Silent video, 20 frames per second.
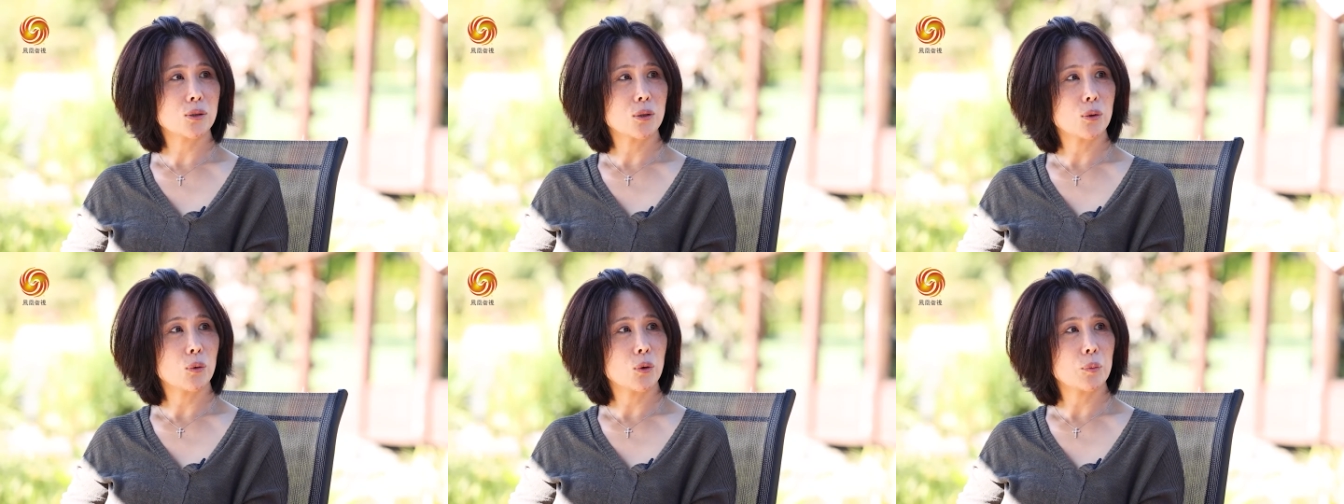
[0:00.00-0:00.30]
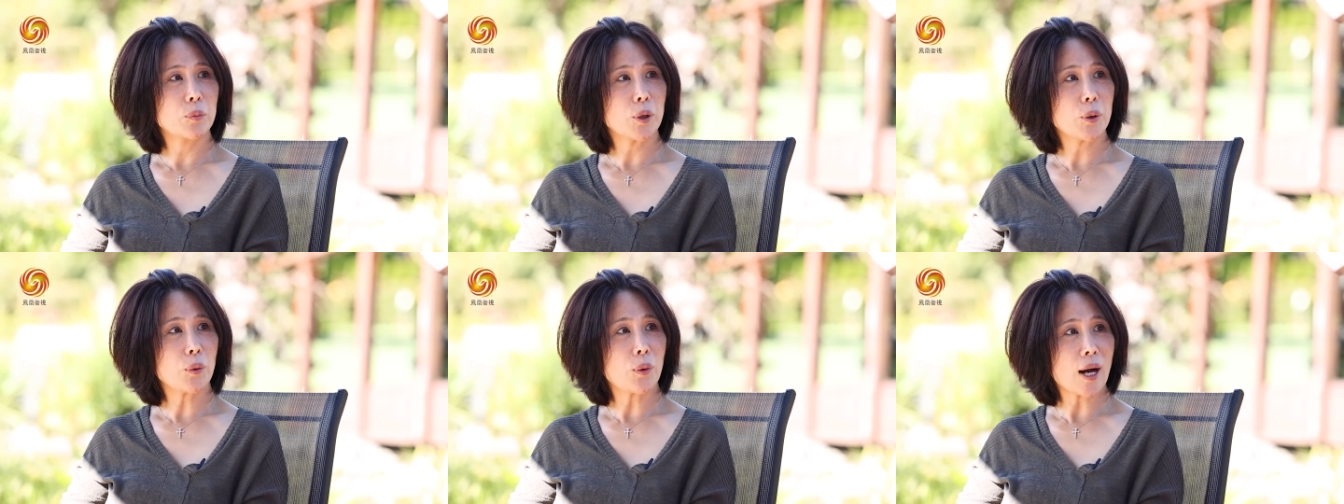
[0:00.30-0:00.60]
我
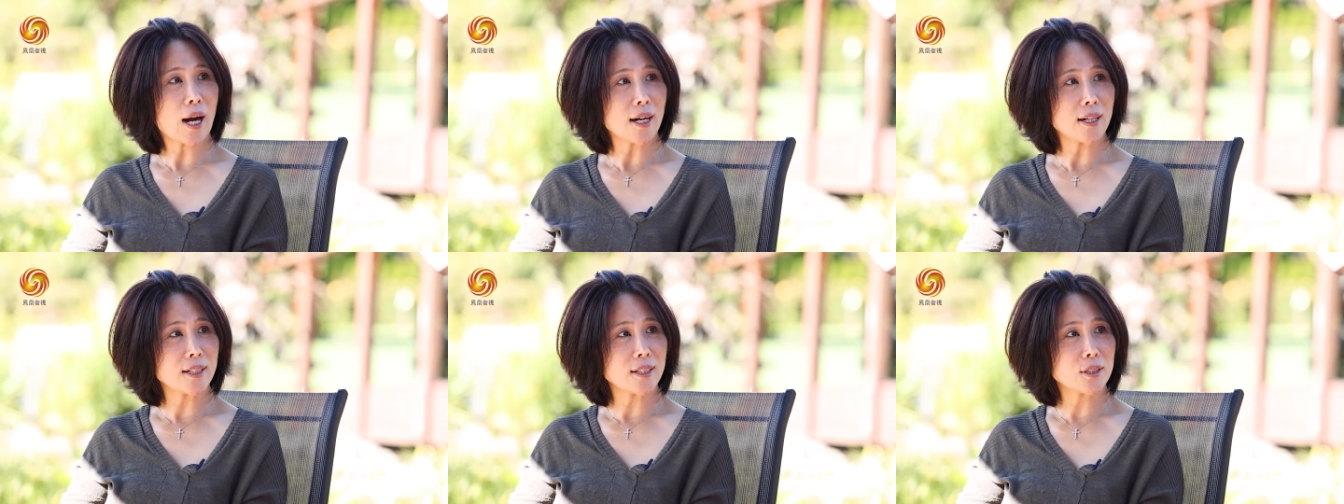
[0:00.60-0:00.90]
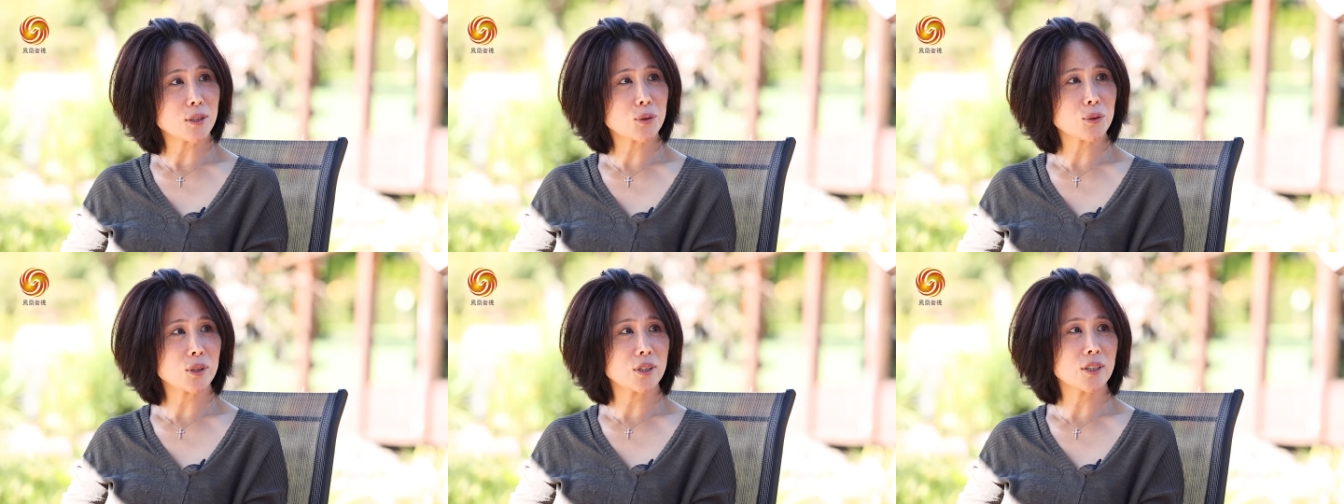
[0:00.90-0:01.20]
们华
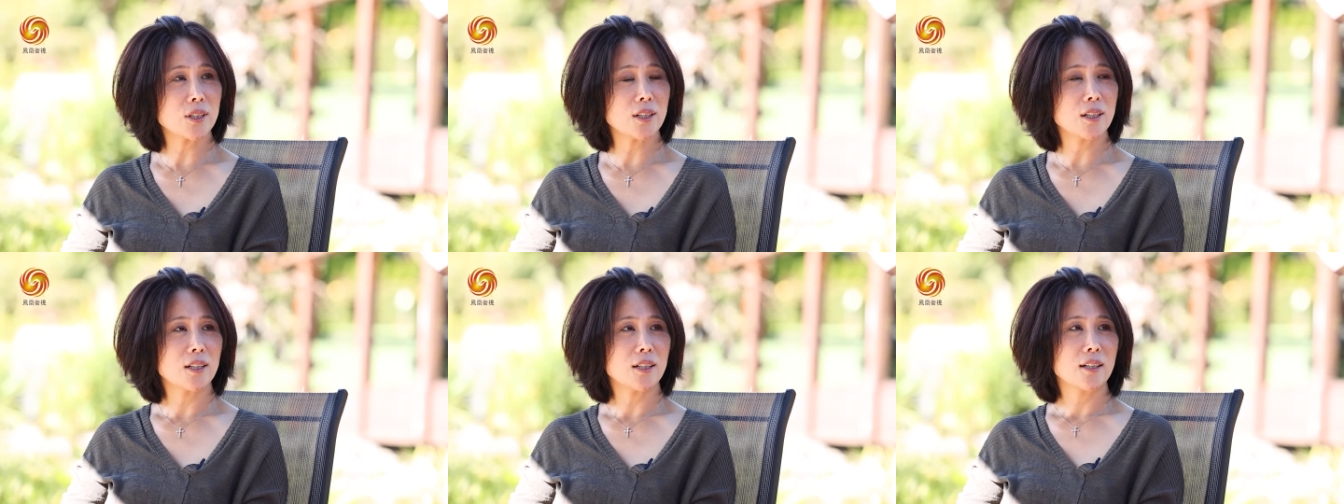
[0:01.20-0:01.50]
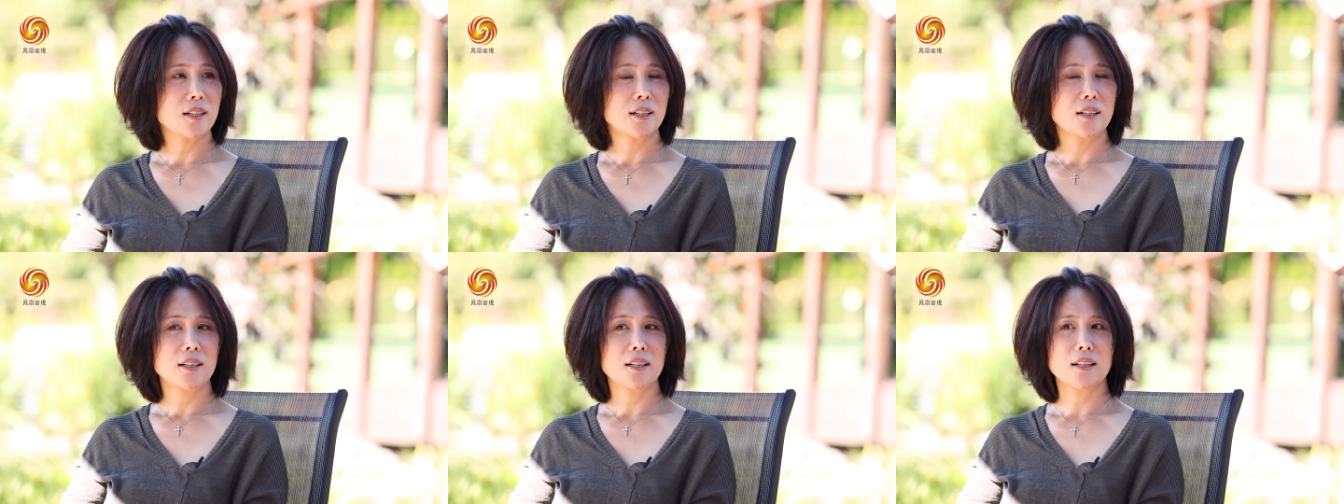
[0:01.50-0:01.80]
人觉得
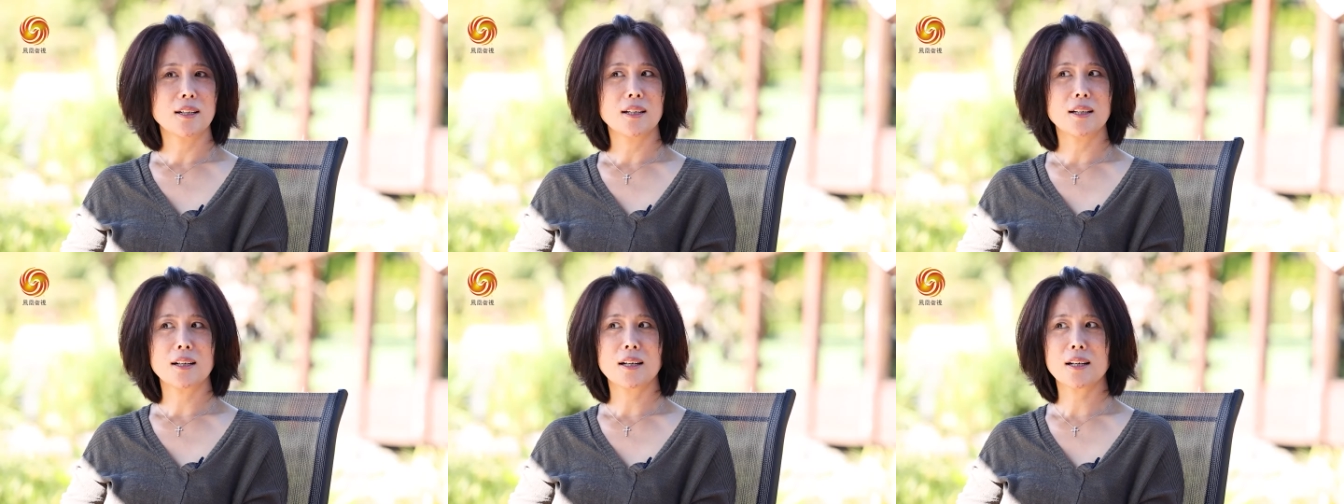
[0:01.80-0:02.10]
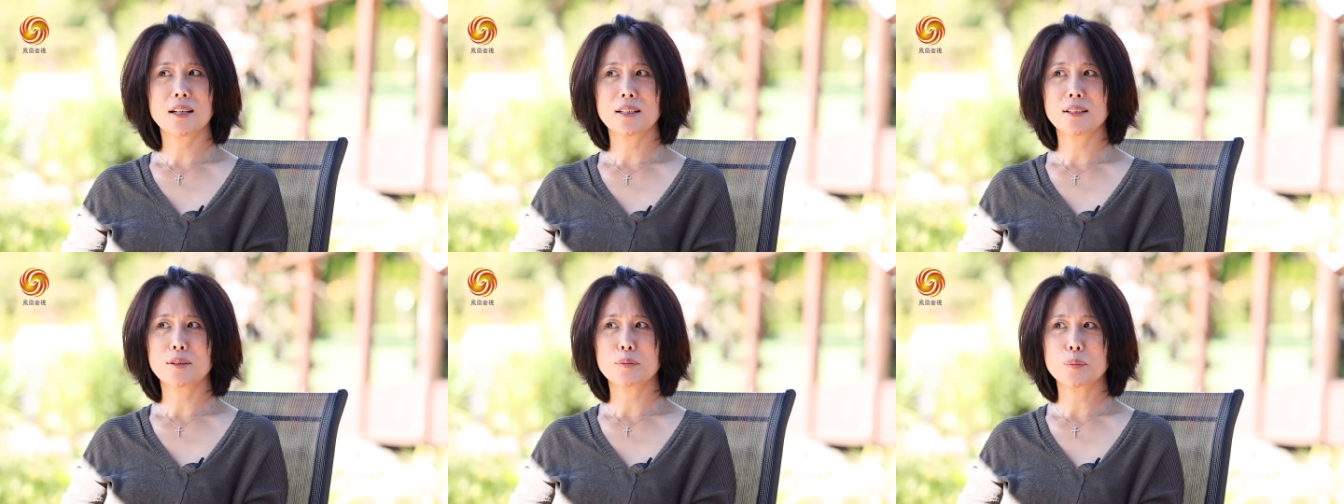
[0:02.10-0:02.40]
呃
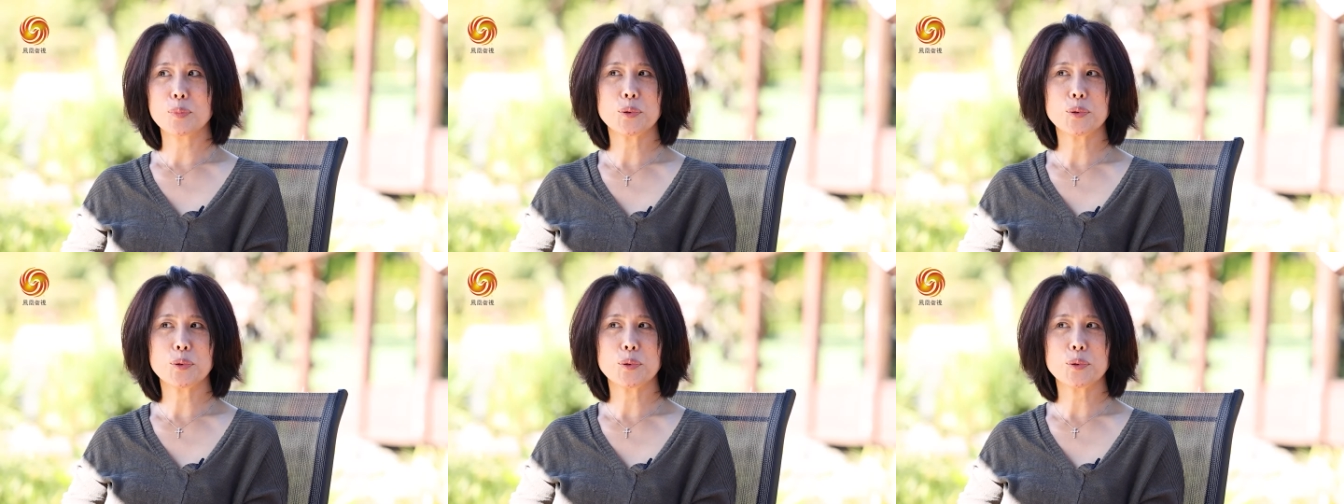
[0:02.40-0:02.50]
很